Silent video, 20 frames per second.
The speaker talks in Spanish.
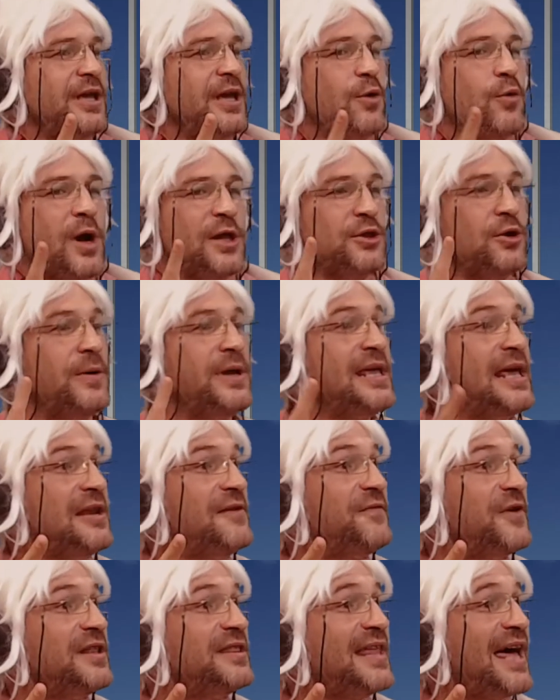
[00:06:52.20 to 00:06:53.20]
y cuando venían a
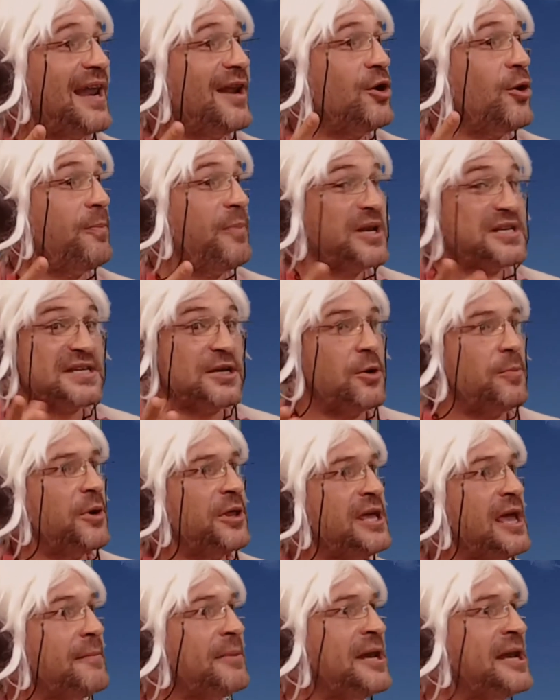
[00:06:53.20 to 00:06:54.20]
enfrentar, los persas no
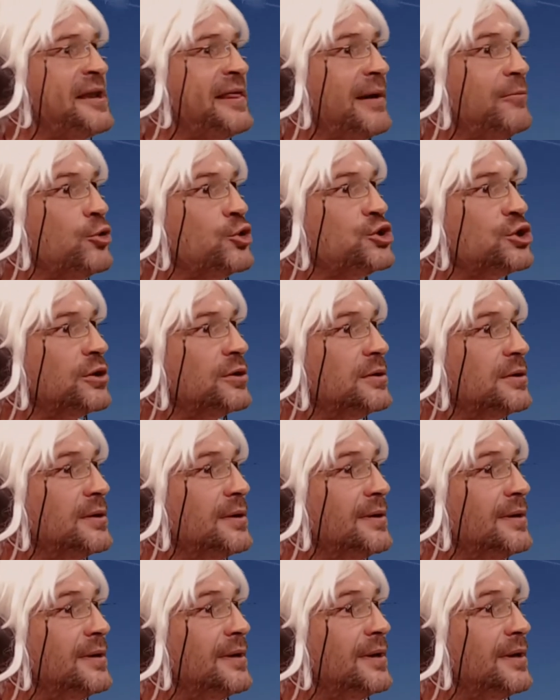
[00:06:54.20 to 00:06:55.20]
podían venir de a mucho
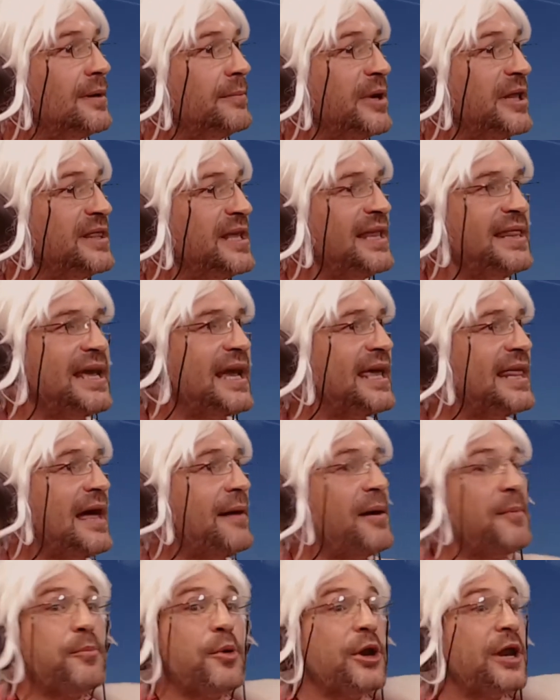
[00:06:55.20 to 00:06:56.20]
¿Me entiende?
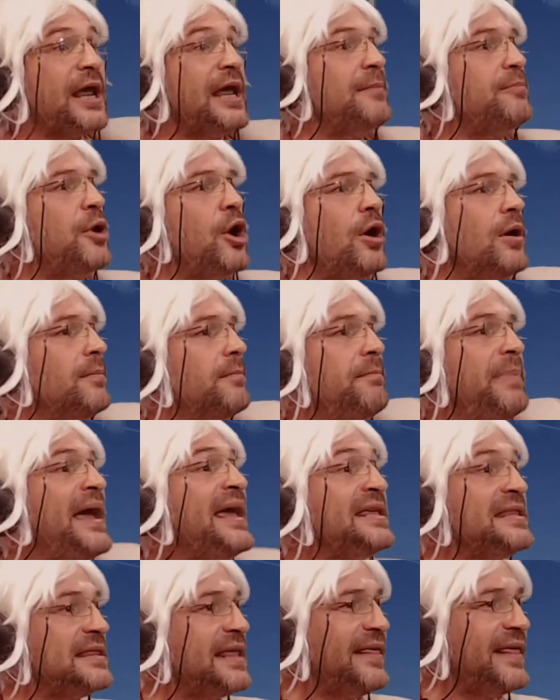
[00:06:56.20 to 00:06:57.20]
Quedaban, por ejemplo,
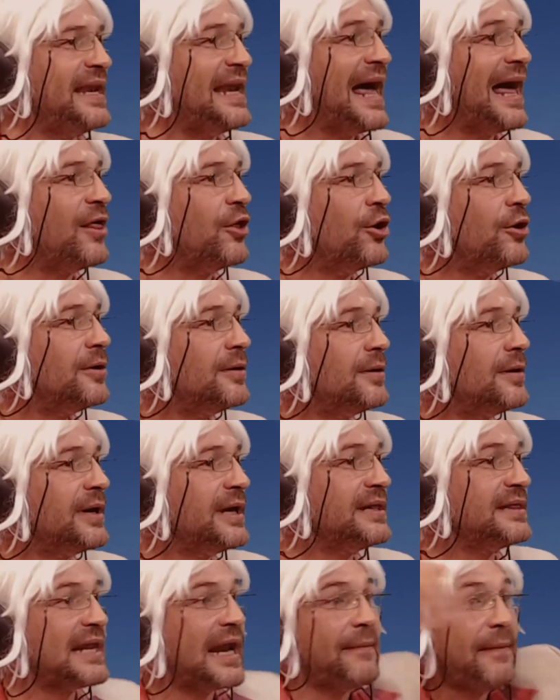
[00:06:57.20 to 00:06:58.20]
20 de lado.
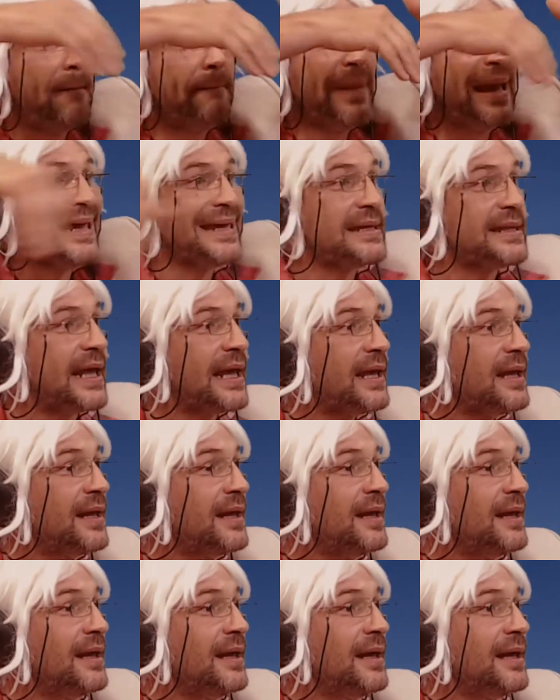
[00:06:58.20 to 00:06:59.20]
Entraban 20.
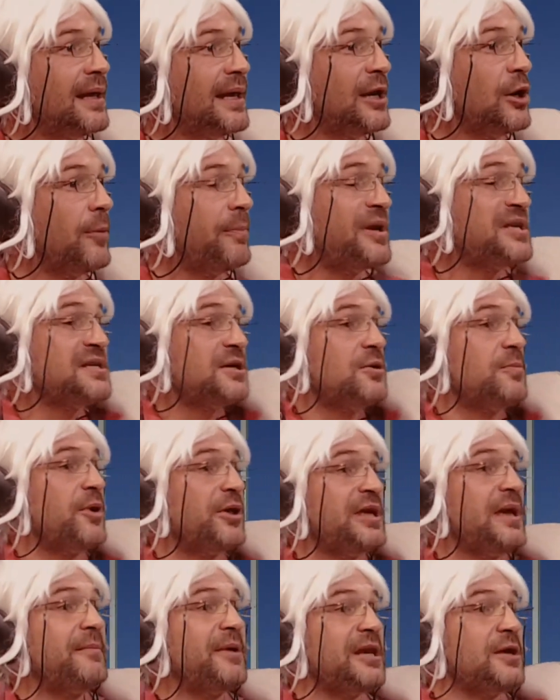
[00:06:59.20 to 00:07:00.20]
Y los persas no
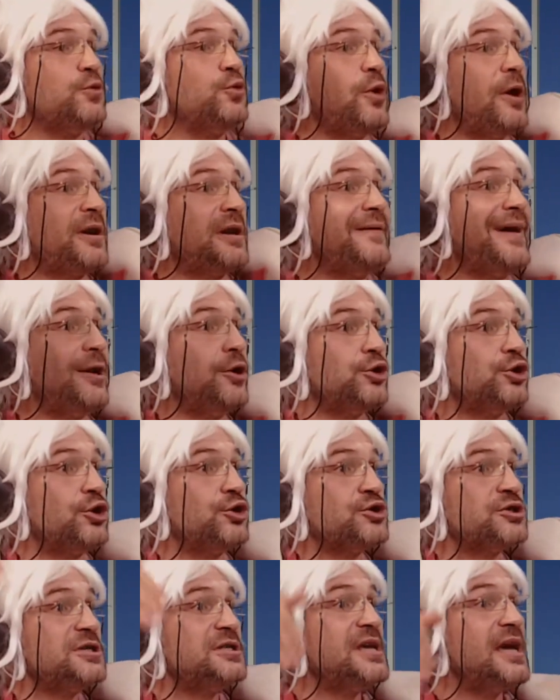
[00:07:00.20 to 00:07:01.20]
podían venir uno arriba del otro. Entonces